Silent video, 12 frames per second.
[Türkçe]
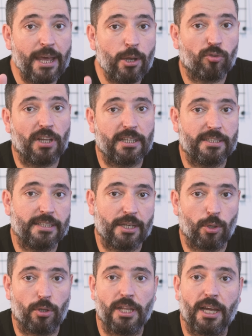en özel kılan
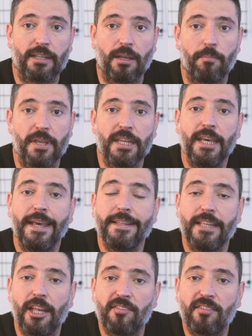yönlerden biri
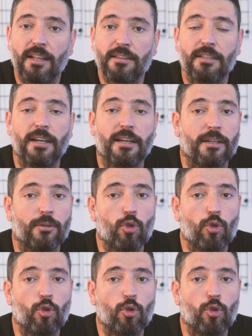denizaltılarla